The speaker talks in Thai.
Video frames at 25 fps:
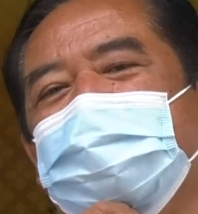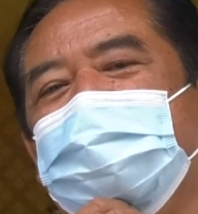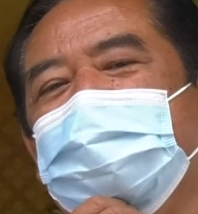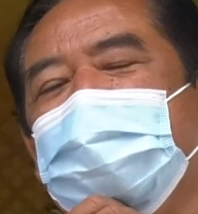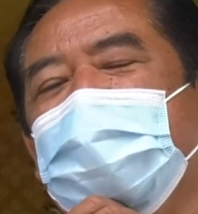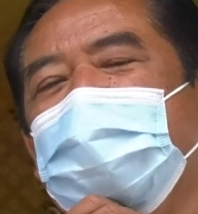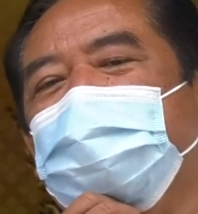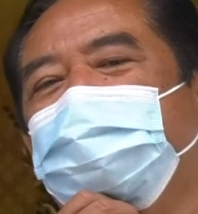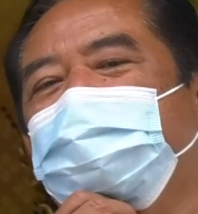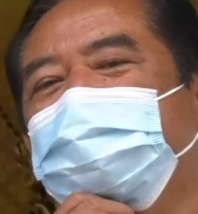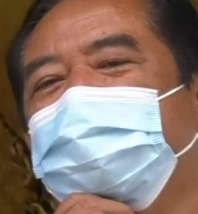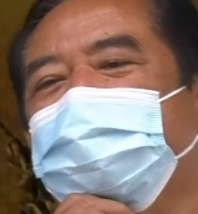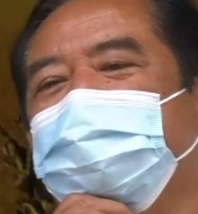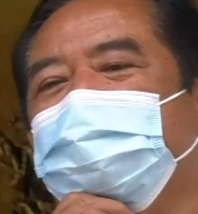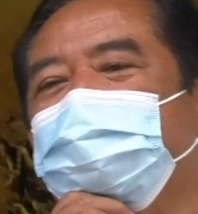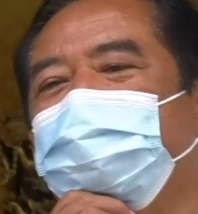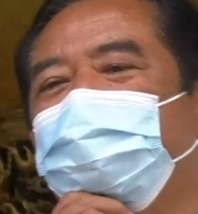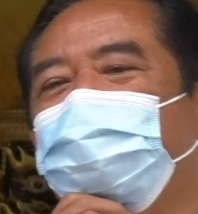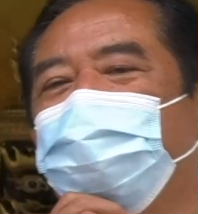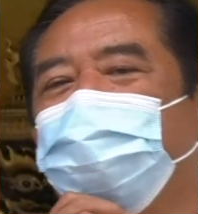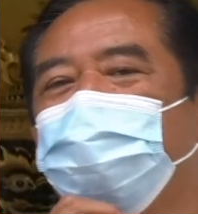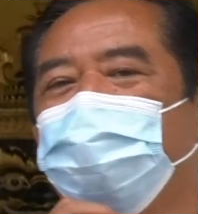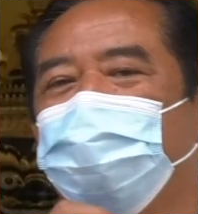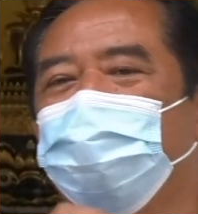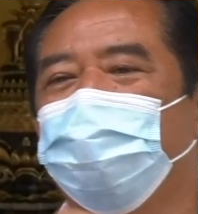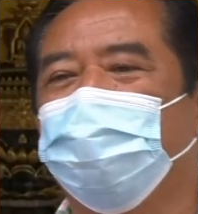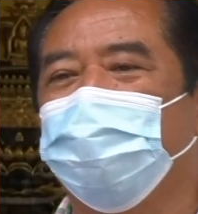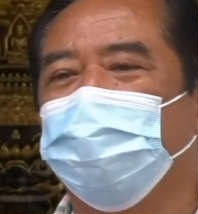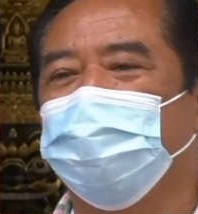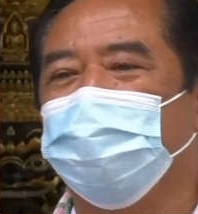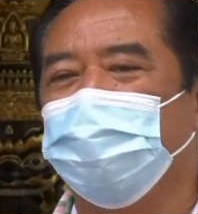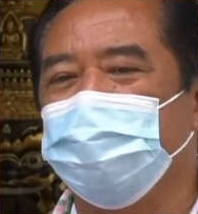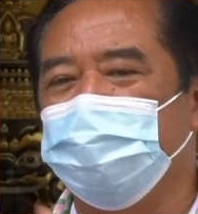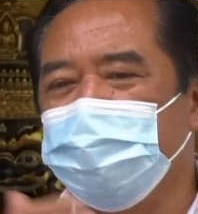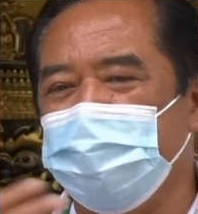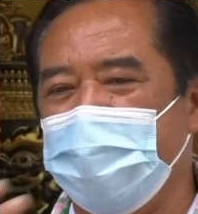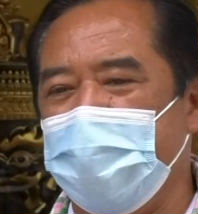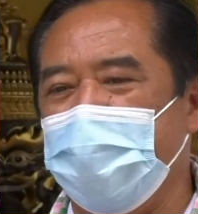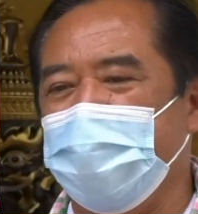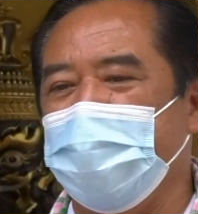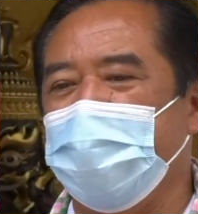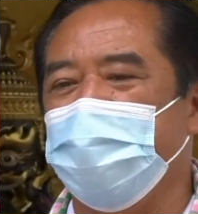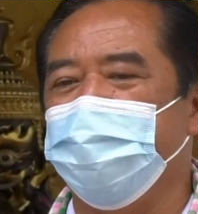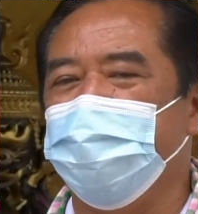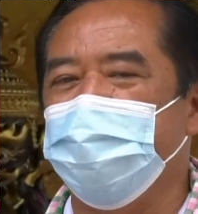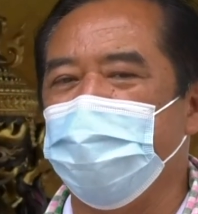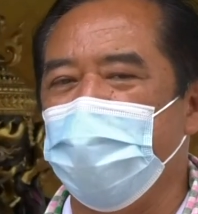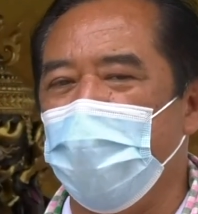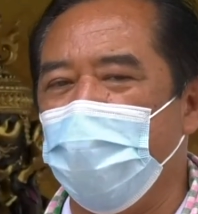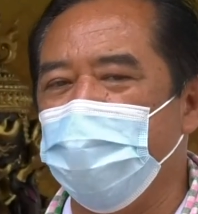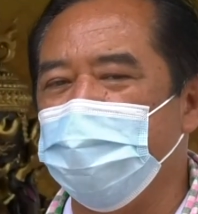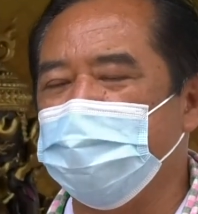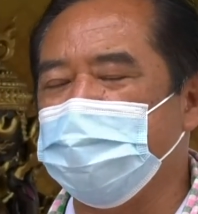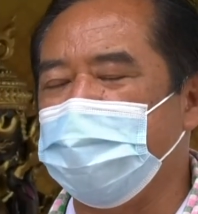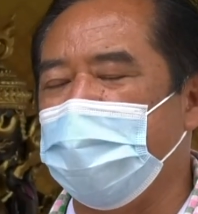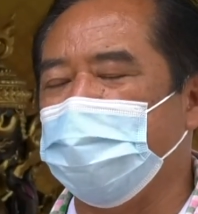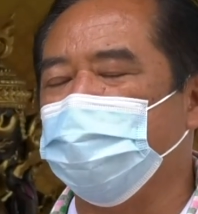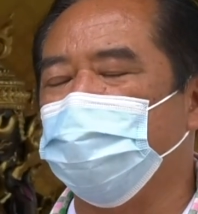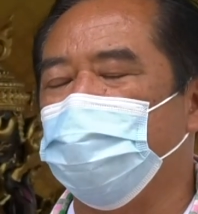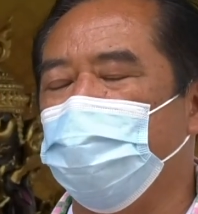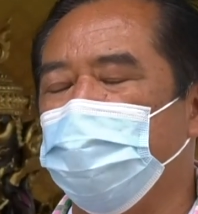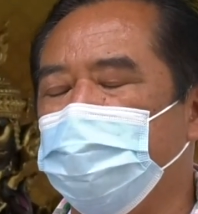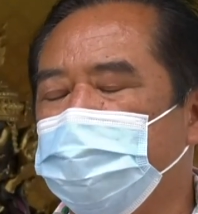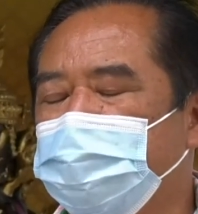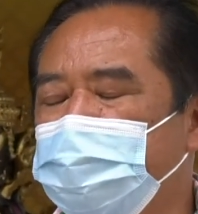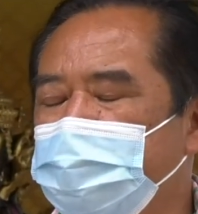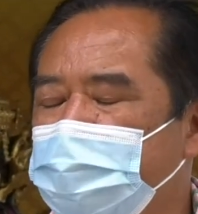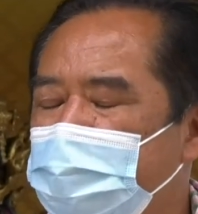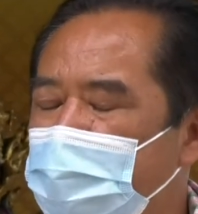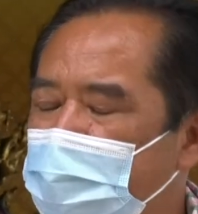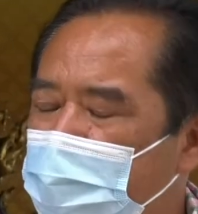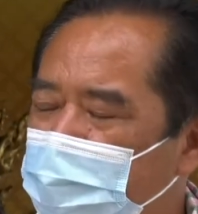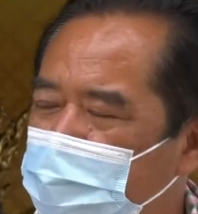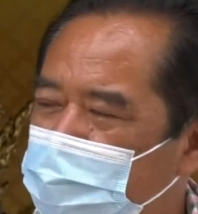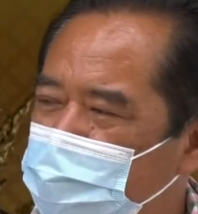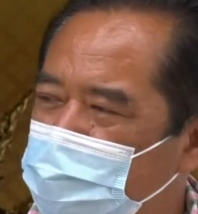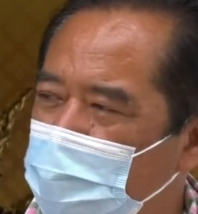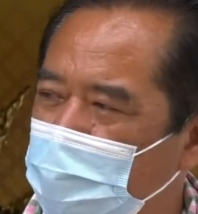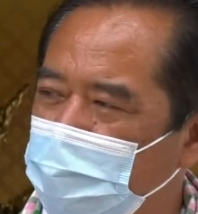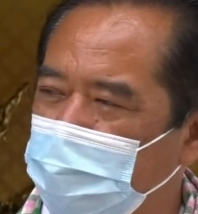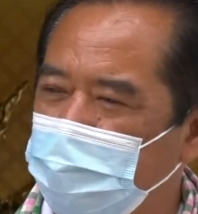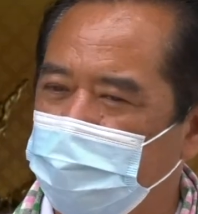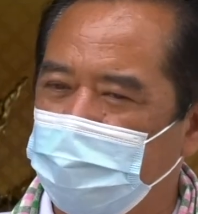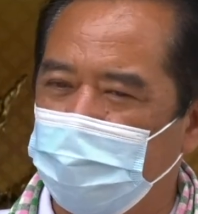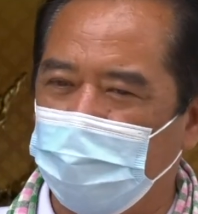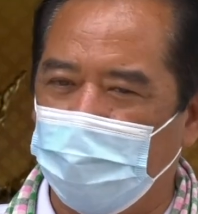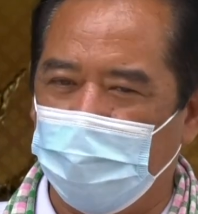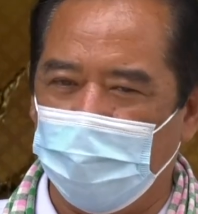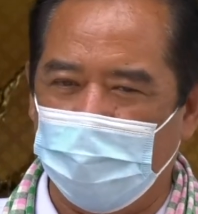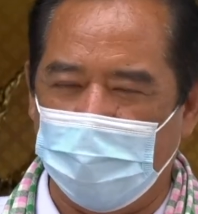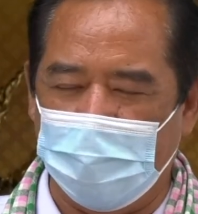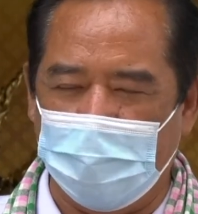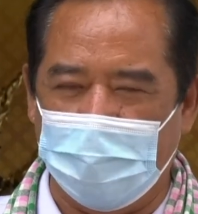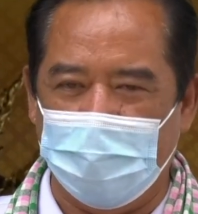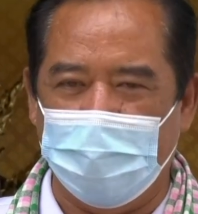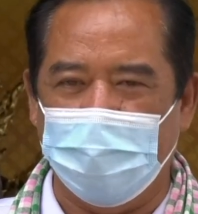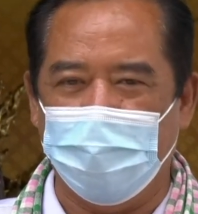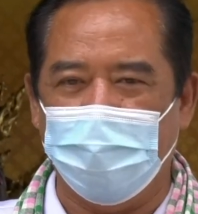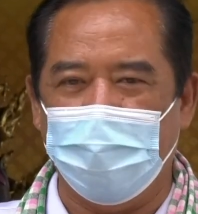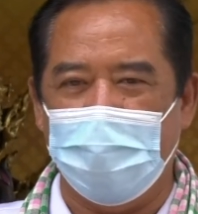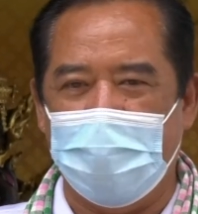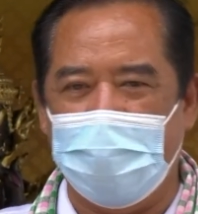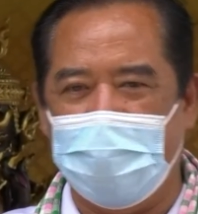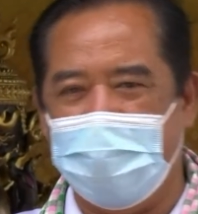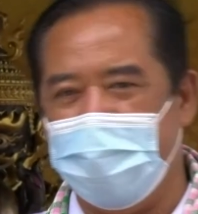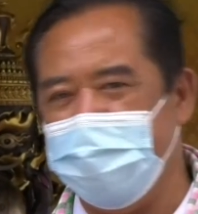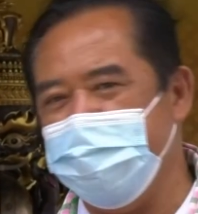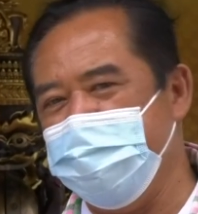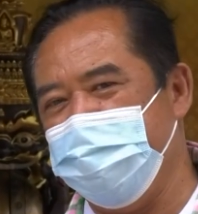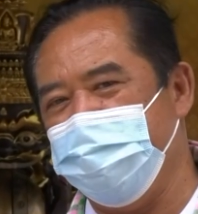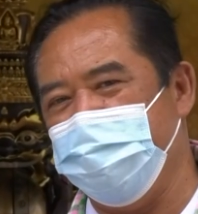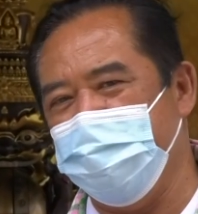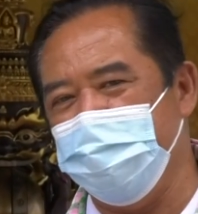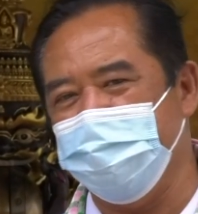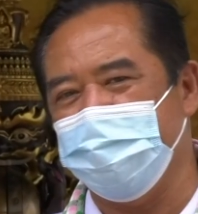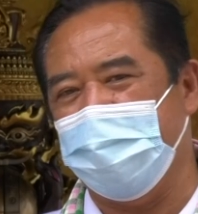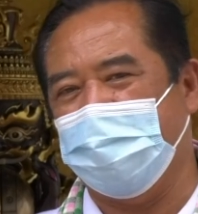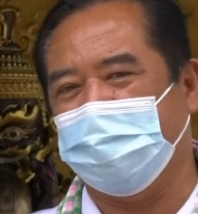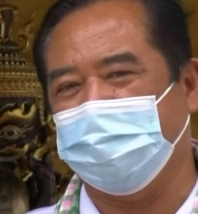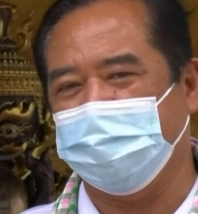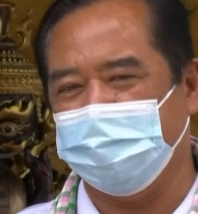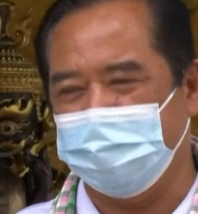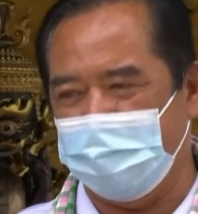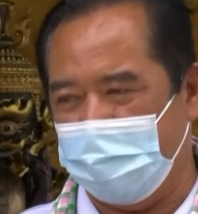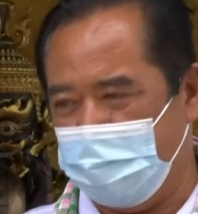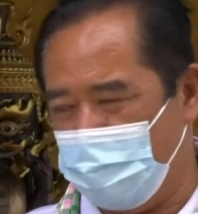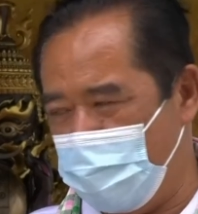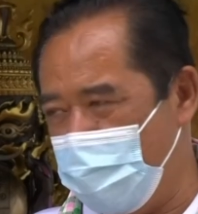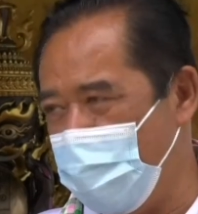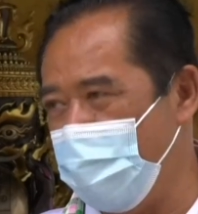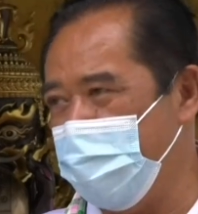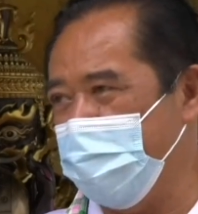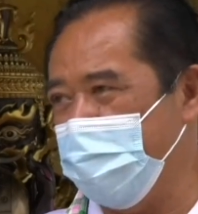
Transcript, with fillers: กินน้ำดื่ม แจกกับพี่น้องประชาชนที่กำลังประสบภัยพิบัติจากโค